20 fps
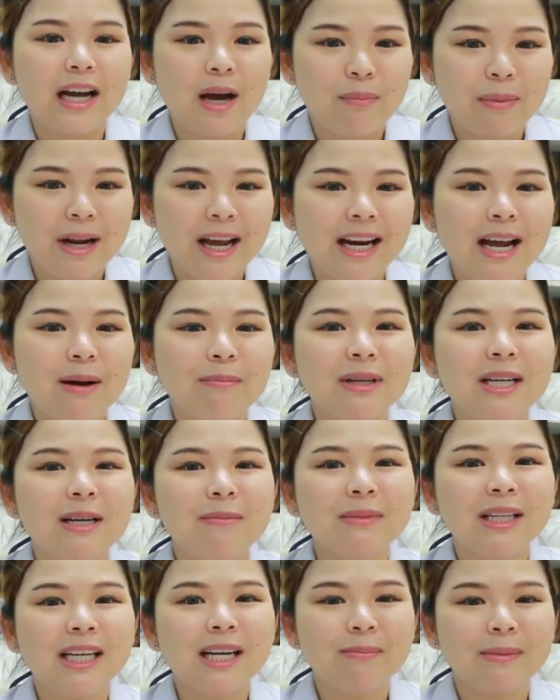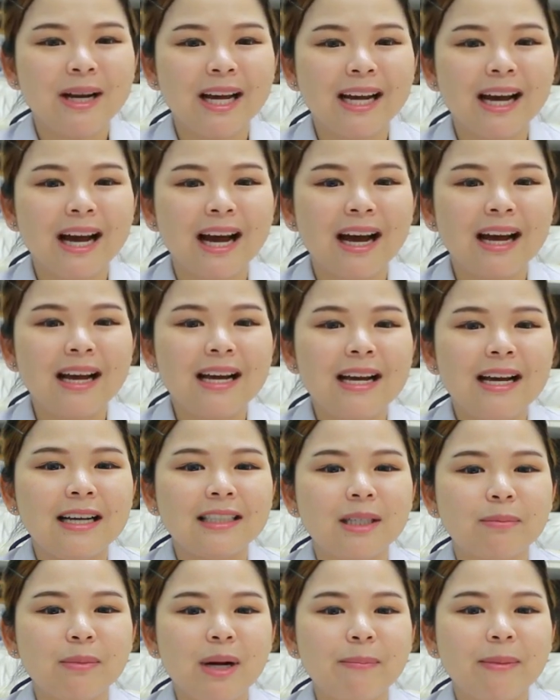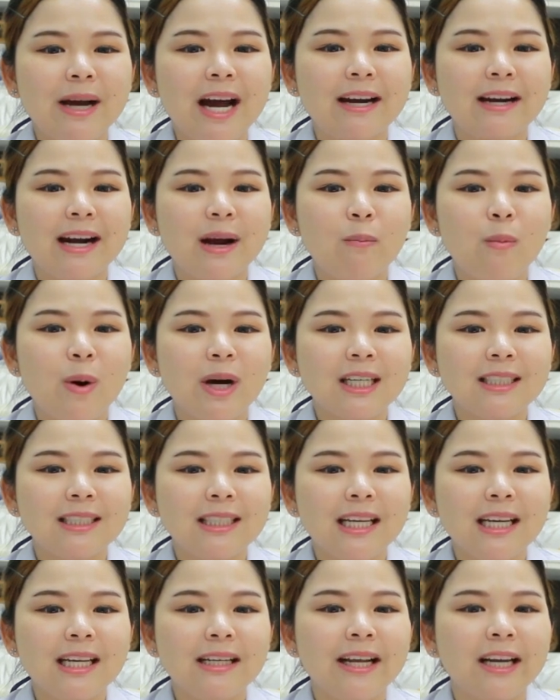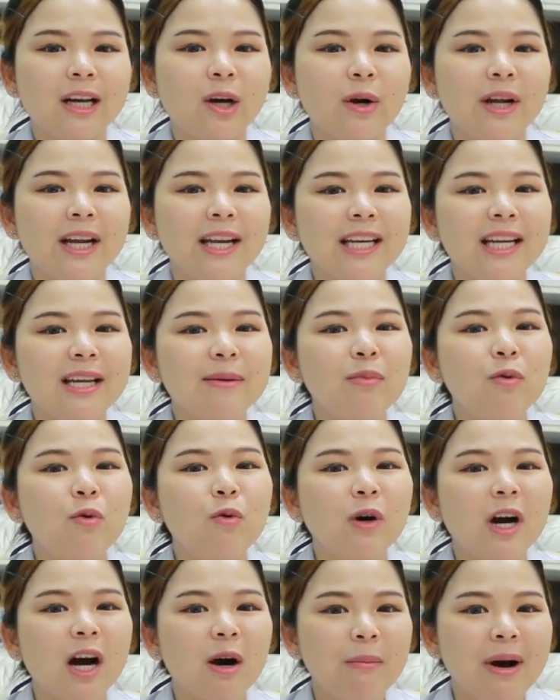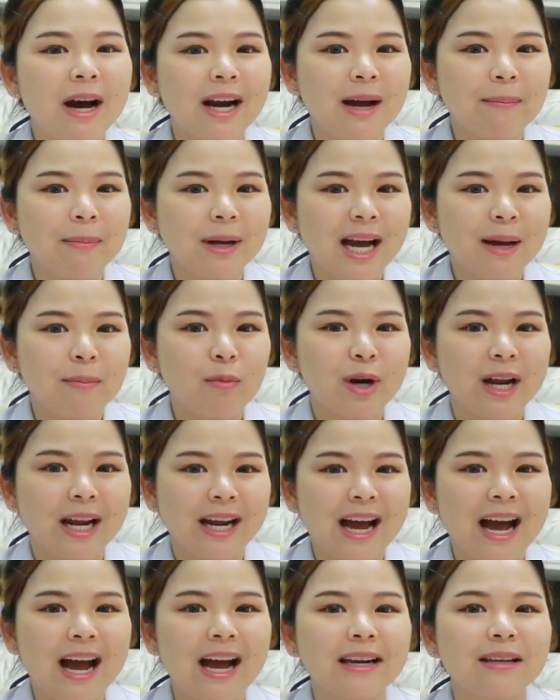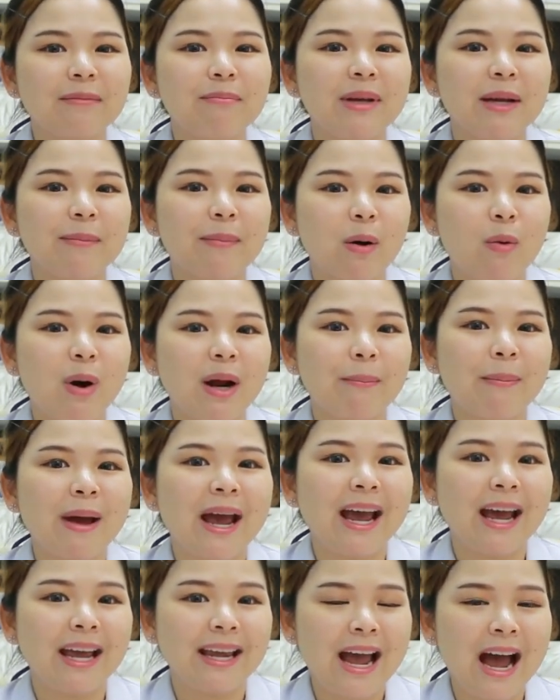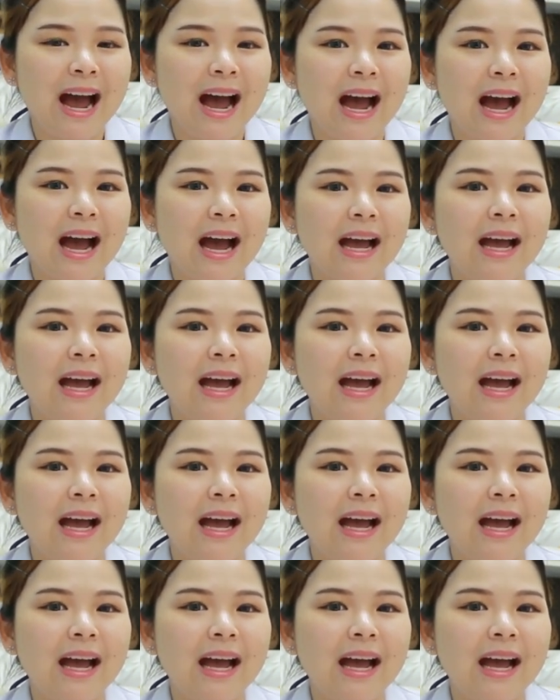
คำแนะนำเพิ่มเติมนะคะสำหรับการรับวัคซีนในกรณีที่ผู้เข้ามารับการบริการมีประวัติแพ้ยา